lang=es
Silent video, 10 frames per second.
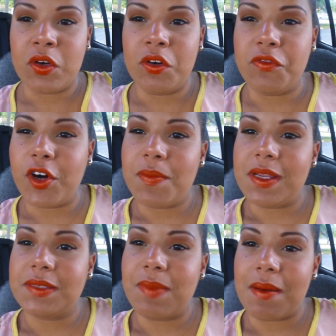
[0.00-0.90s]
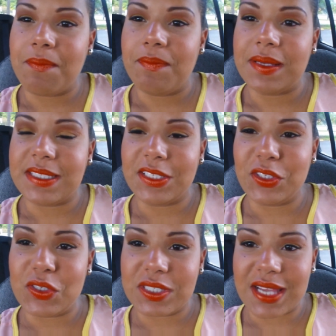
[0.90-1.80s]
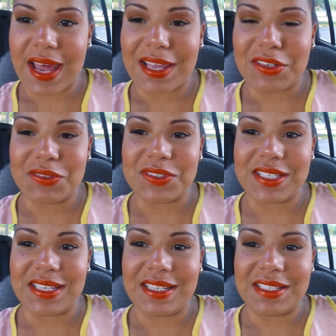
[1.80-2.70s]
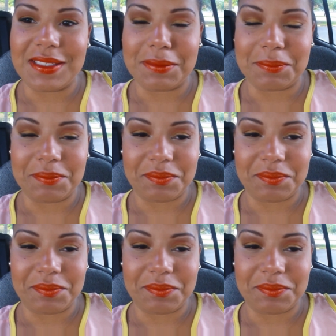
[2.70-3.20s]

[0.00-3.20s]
conforme van pasando los años, eh,